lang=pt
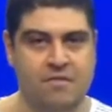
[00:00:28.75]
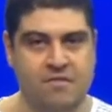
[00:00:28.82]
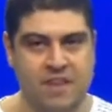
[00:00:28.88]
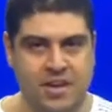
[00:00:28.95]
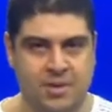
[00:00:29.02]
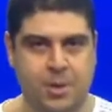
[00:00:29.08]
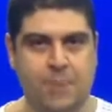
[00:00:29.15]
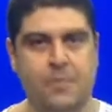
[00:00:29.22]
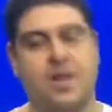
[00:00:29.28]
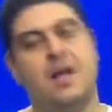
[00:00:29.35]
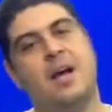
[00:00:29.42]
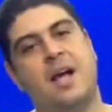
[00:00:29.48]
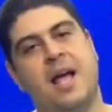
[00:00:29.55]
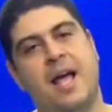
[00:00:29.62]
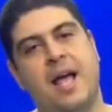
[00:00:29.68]
Veja,
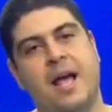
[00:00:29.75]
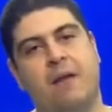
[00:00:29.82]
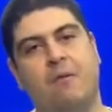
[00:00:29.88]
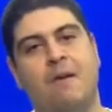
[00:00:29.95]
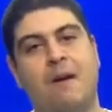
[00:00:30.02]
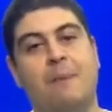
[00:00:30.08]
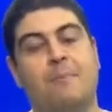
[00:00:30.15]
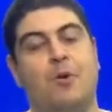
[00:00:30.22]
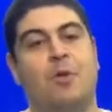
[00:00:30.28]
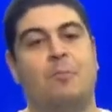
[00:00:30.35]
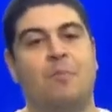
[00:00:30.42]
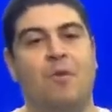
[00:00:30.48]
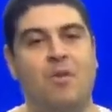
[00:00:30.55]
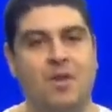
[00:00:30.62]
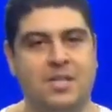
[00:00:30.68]
é, qual é a
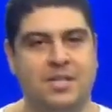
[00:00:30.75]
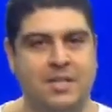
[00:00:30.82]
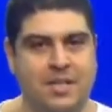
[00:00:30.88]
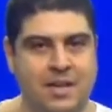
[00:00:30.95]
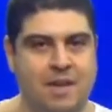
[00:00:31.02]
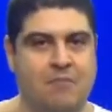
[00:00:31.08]
proposta?